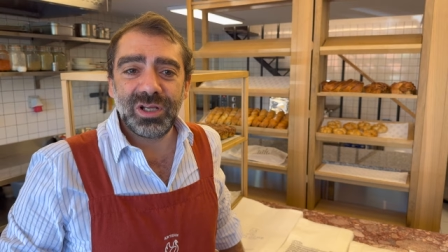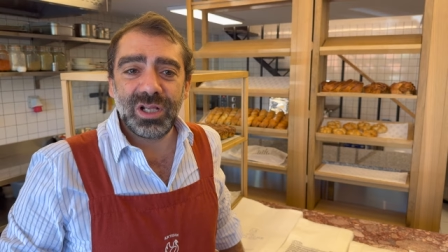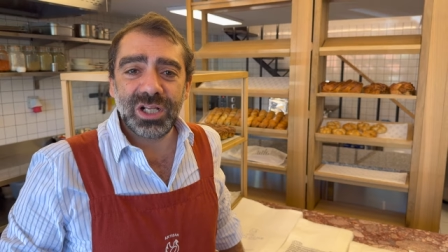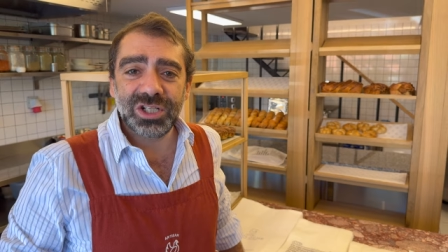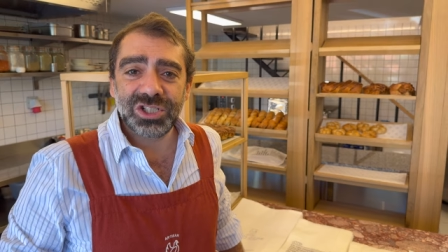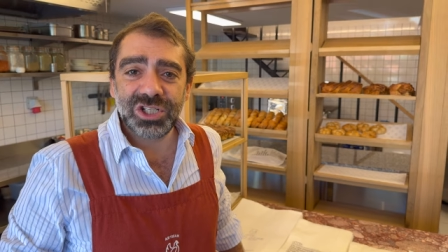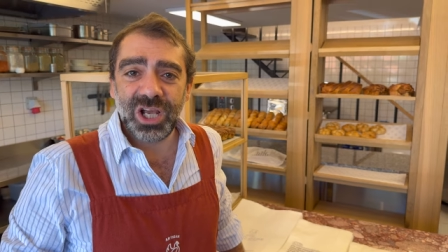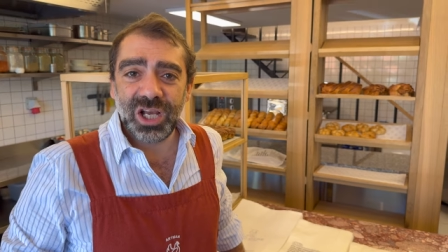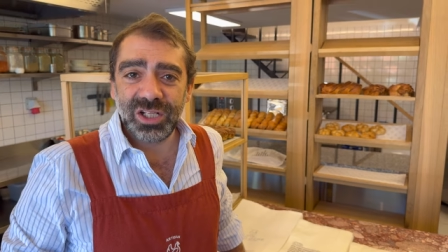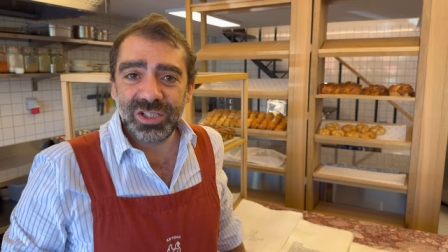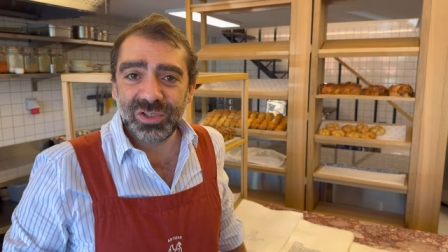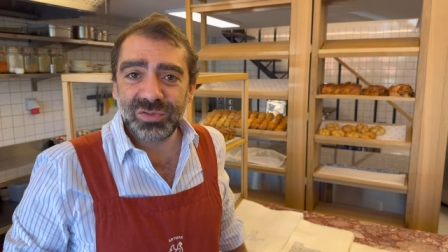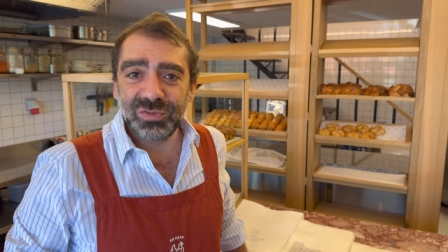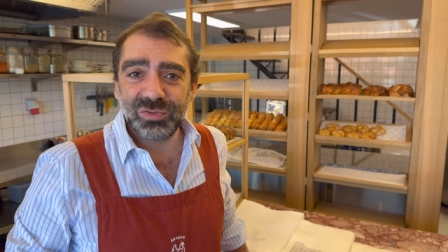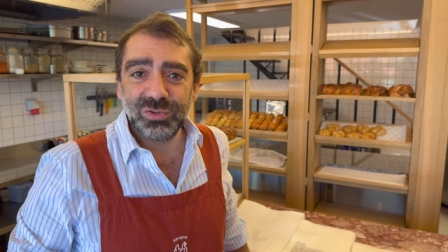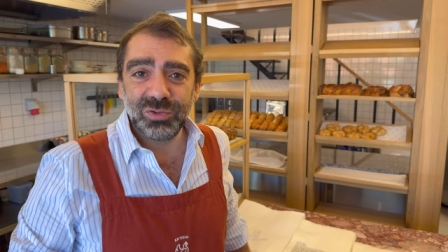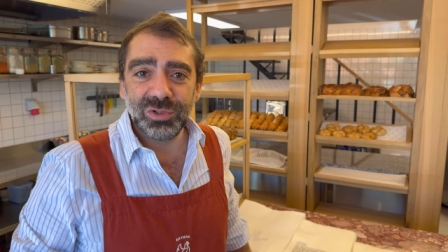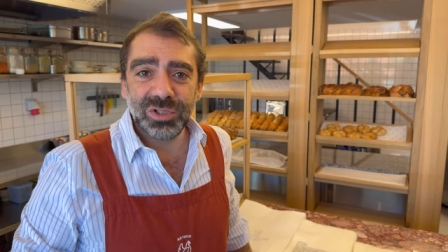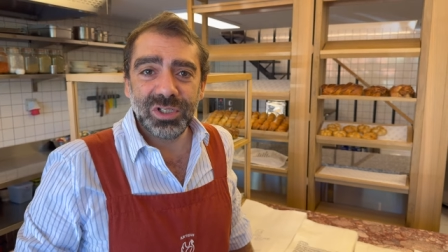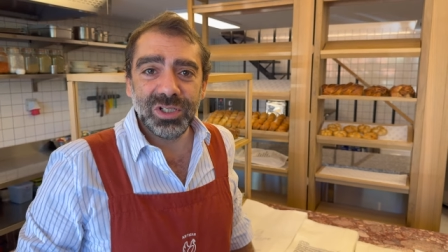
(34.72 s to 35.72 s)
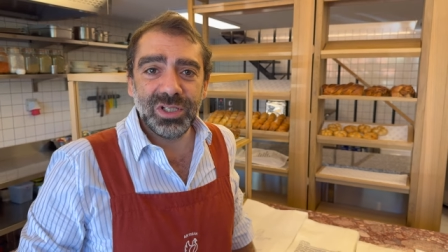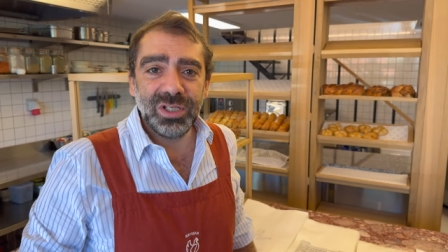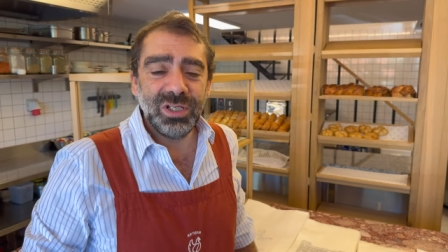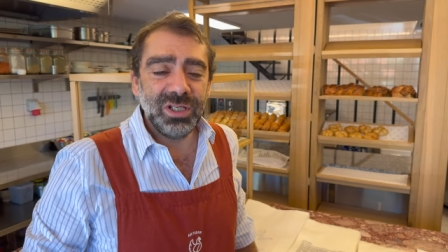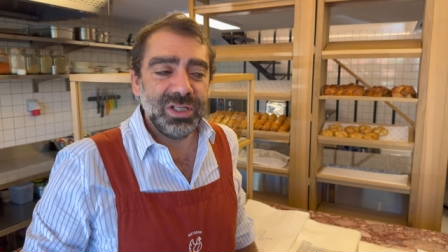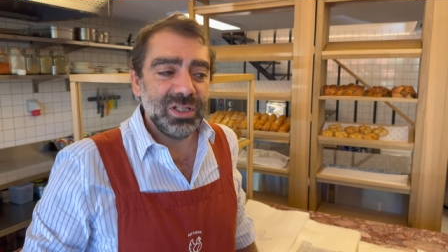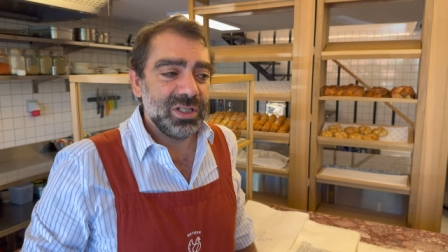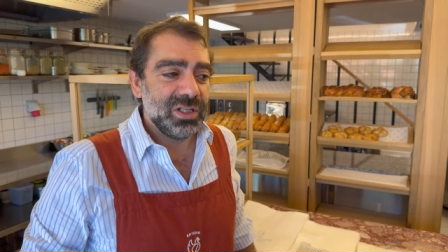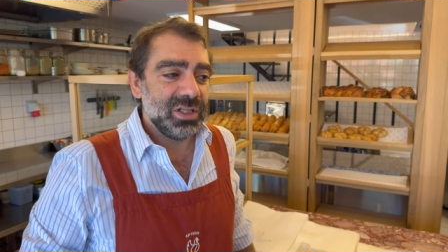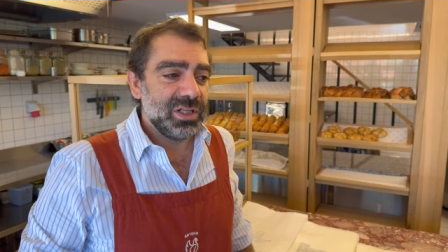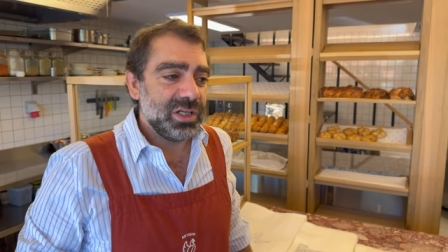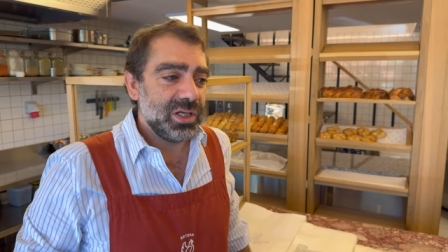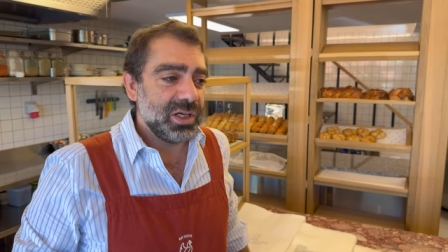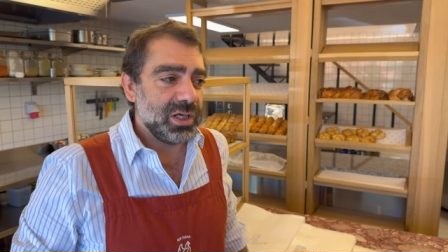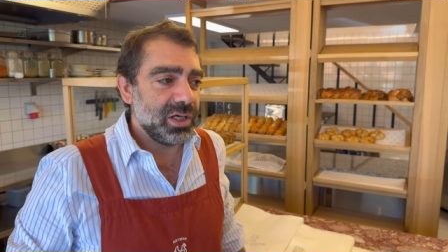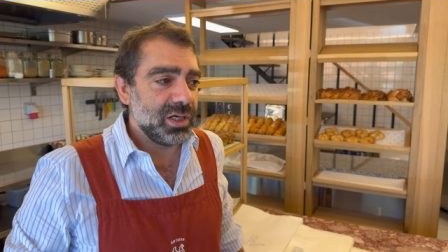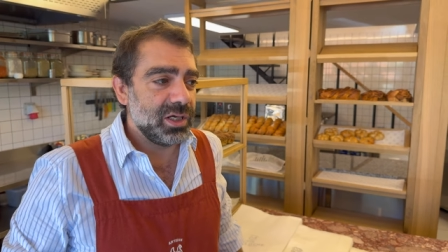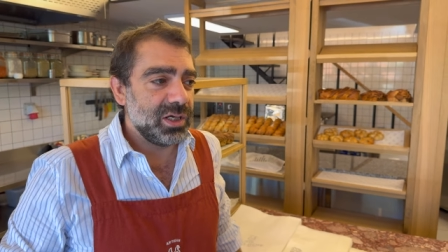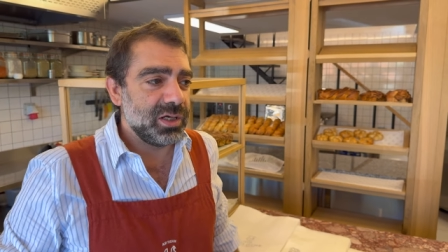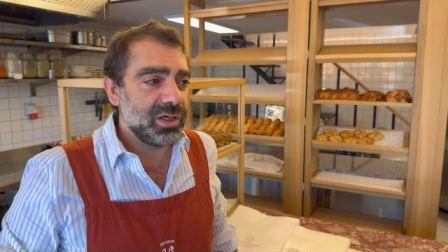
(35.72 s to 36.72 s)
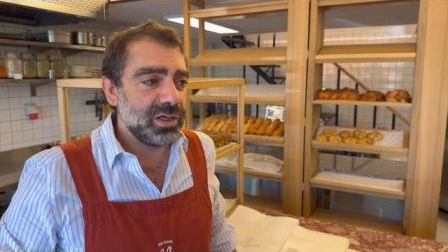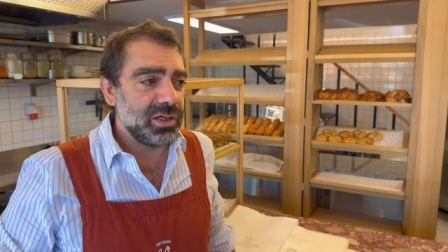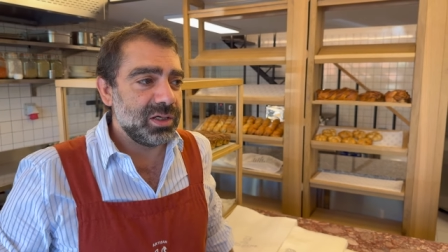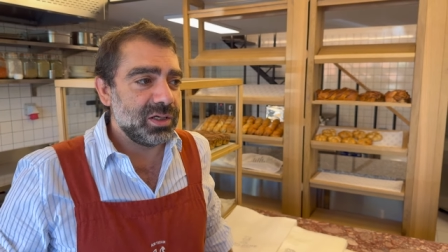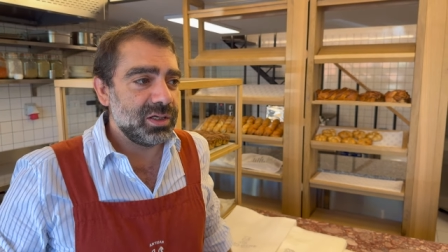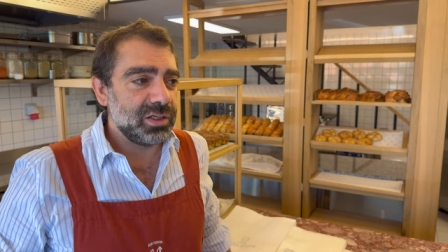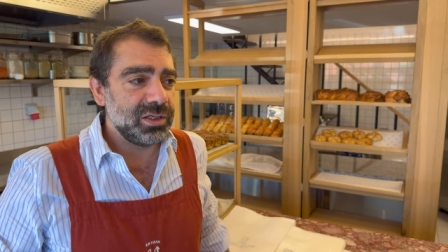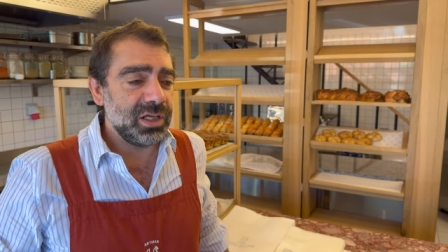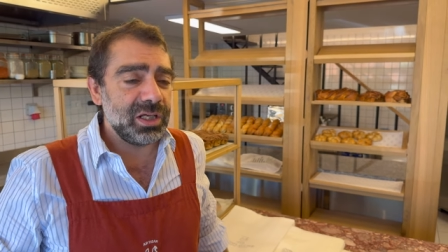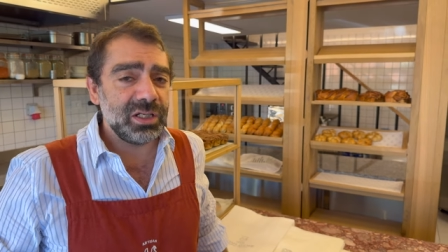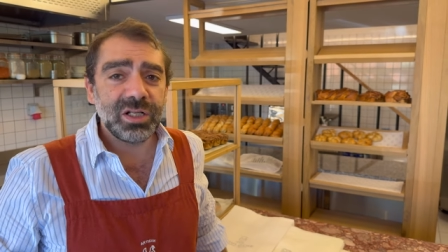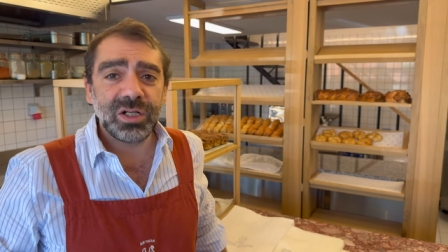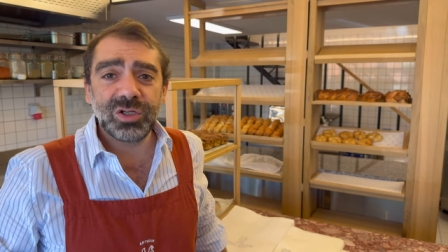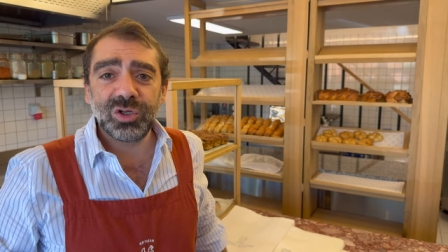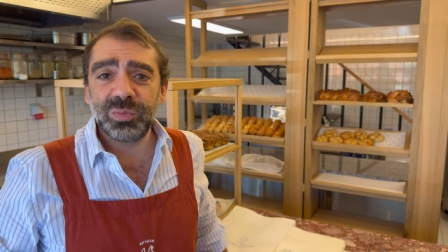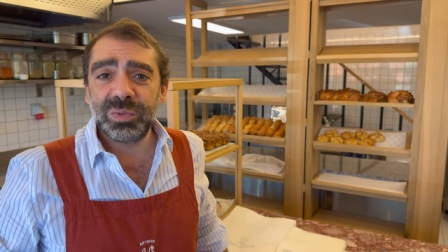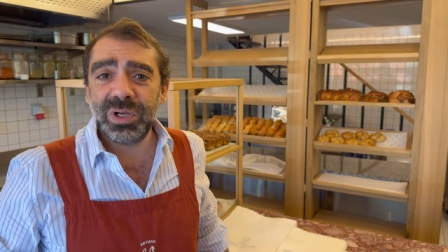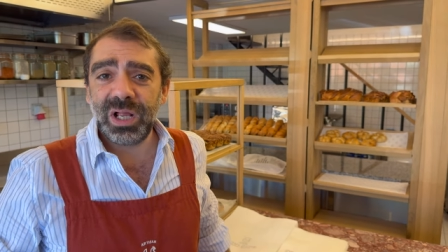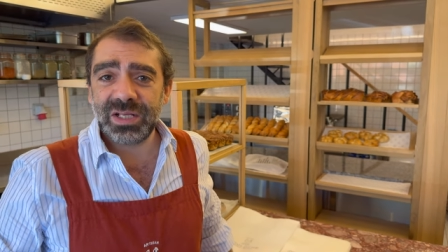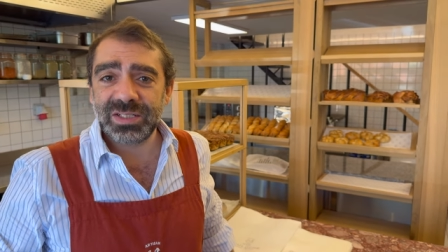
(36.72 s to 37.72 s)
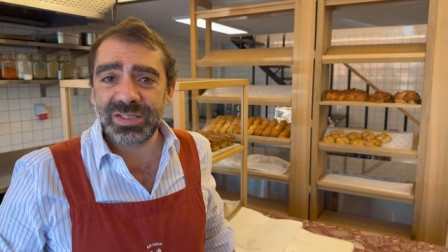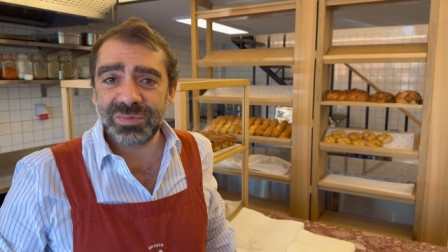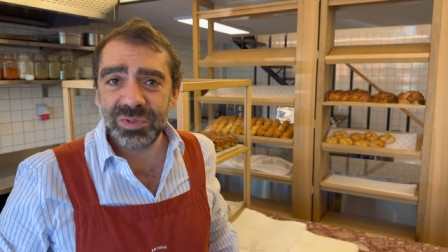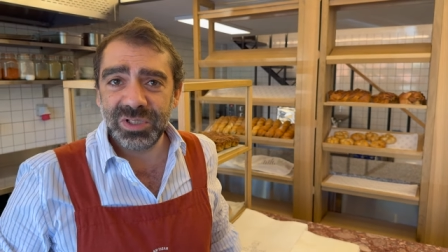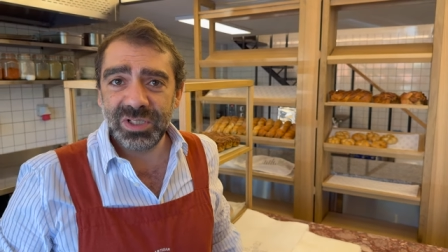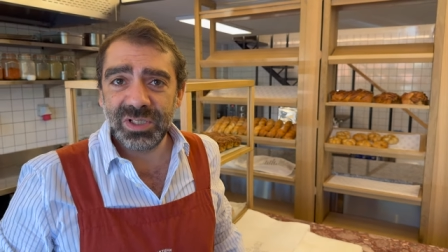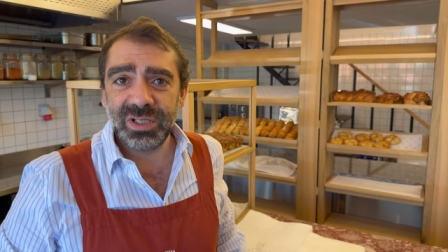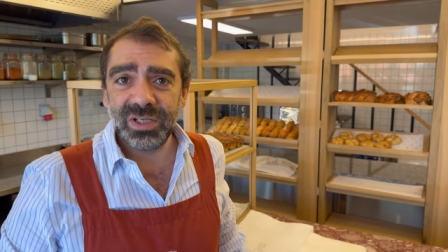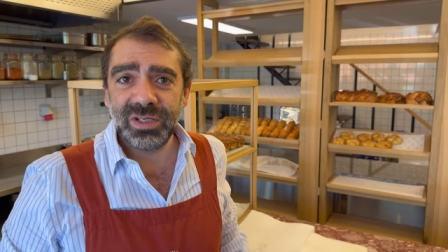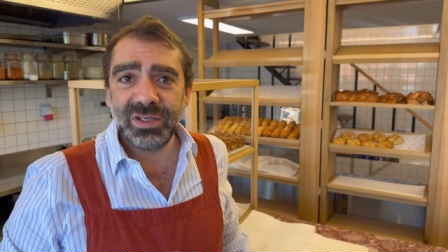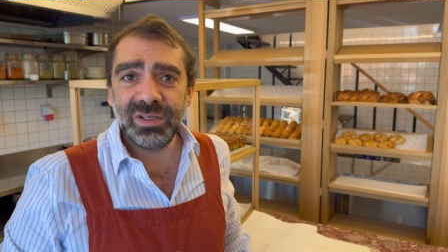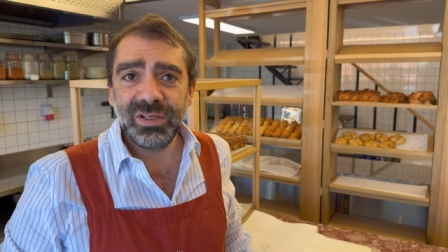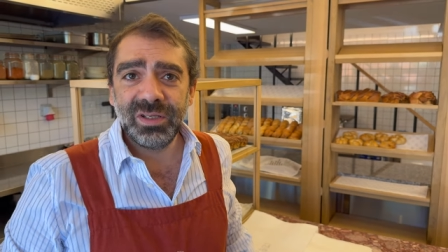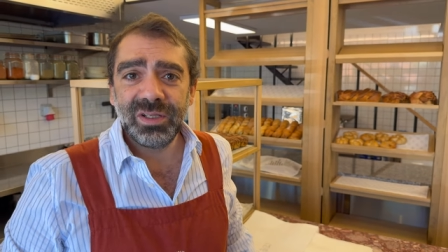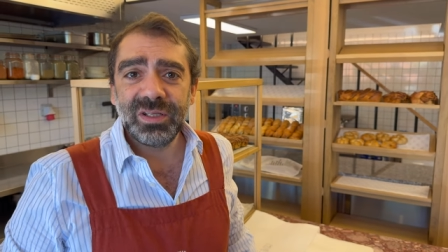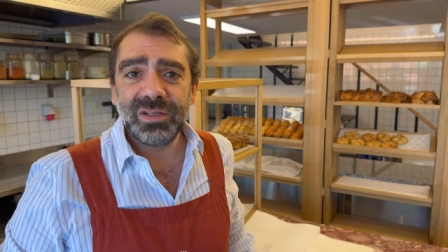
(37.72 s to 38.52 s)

انا جهاد كفوري نحن اليوم بالحزميه